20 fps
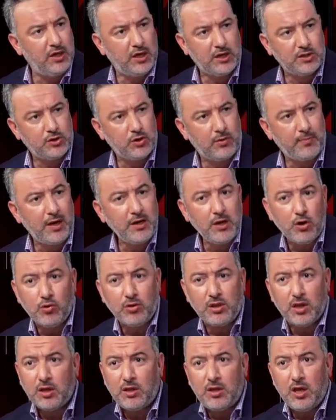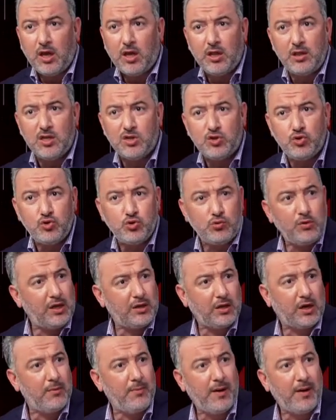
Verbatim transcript: يعسهم راني قلت لك كيدي زوج اولادك البحر